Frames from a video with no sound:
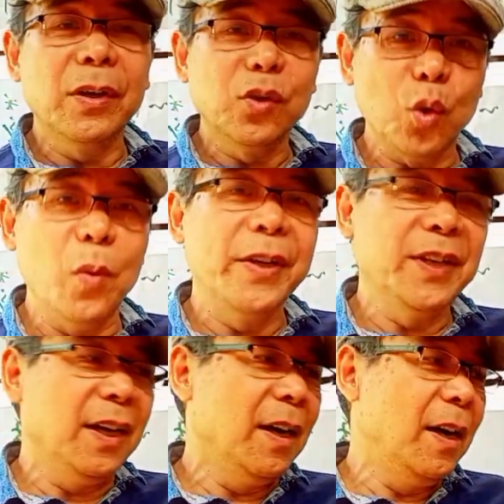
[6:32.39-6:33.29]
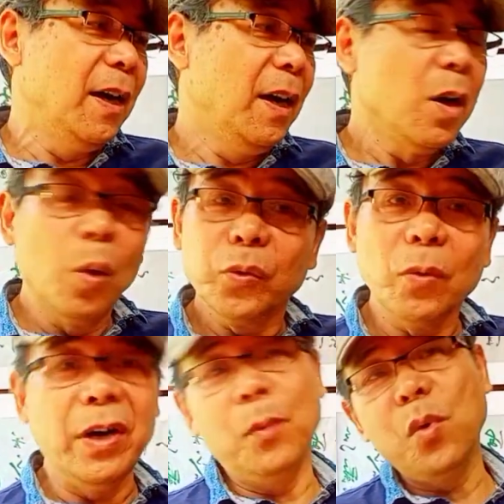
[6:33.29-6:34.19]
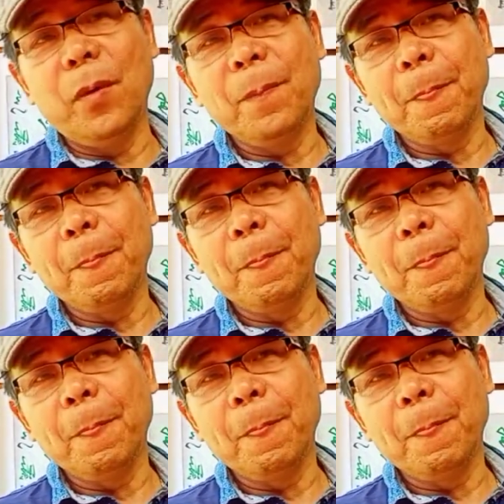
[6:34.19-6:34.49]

作为这个公众人物，